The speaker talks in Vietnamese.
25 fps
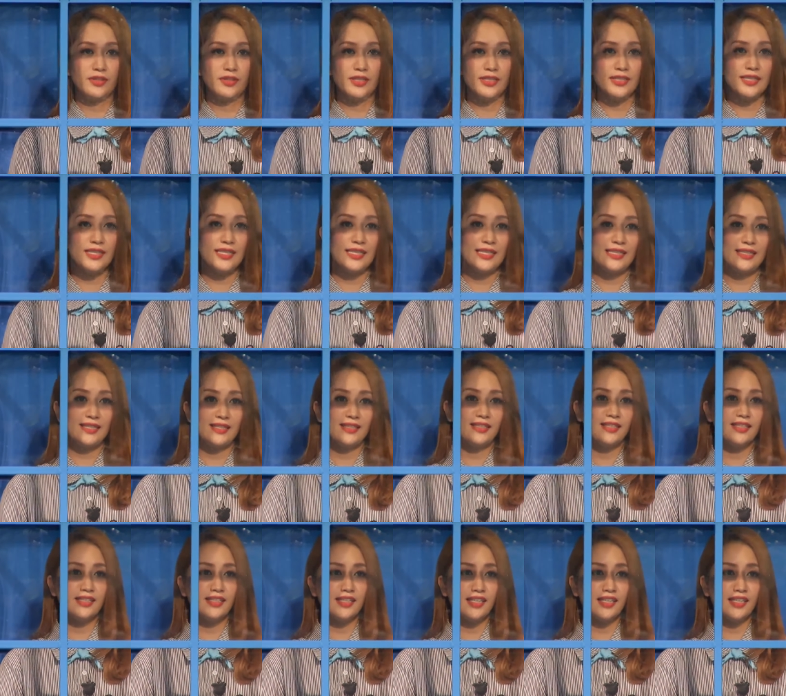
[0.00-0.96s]
với thi thì
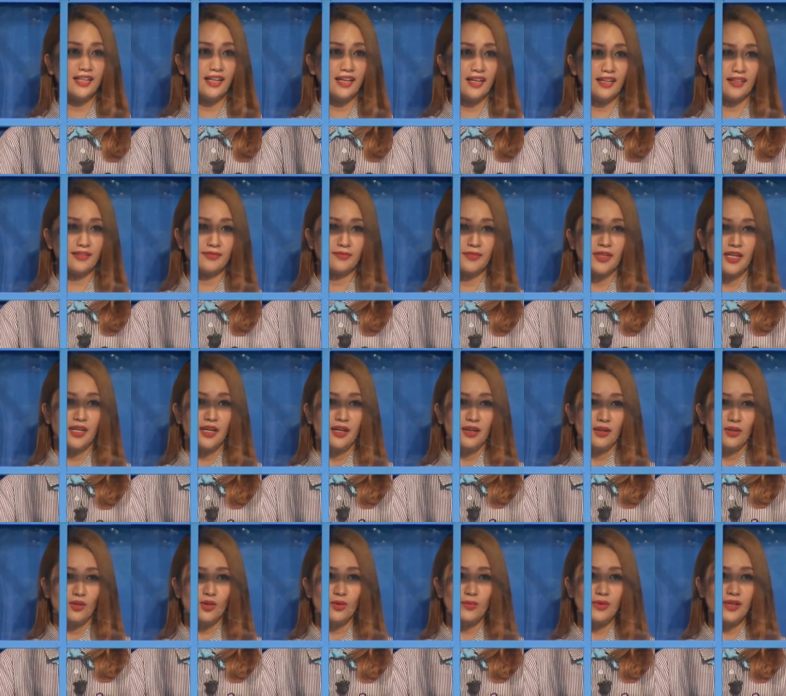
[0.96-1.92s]
thi nghĩ là
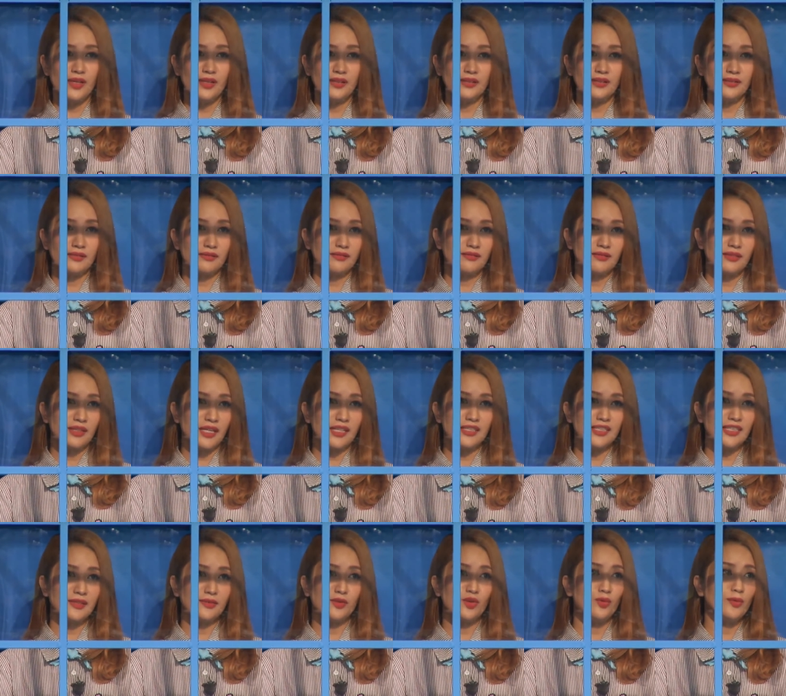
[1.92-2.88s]
cô cái
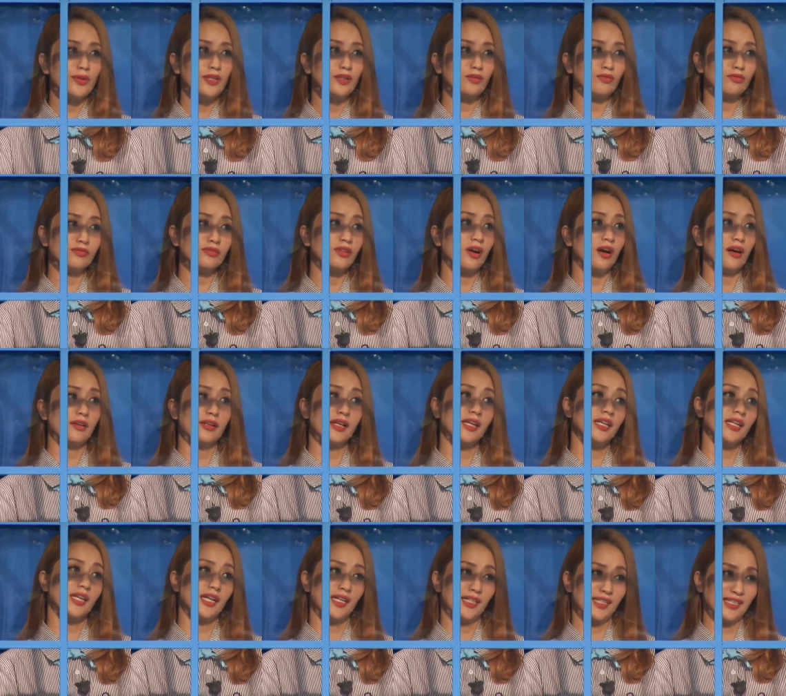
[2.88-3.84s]
gì cô cũng chọn
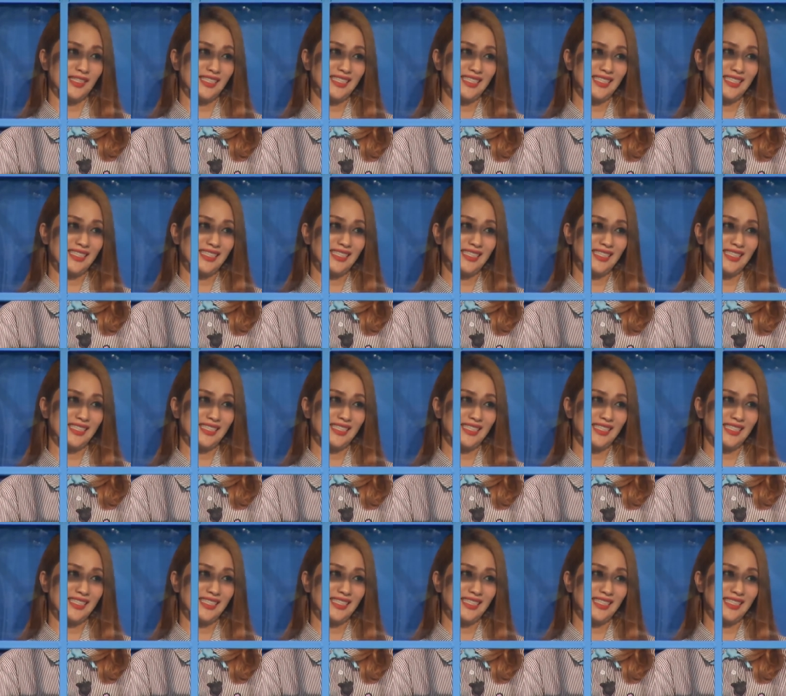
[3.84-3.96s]
hết à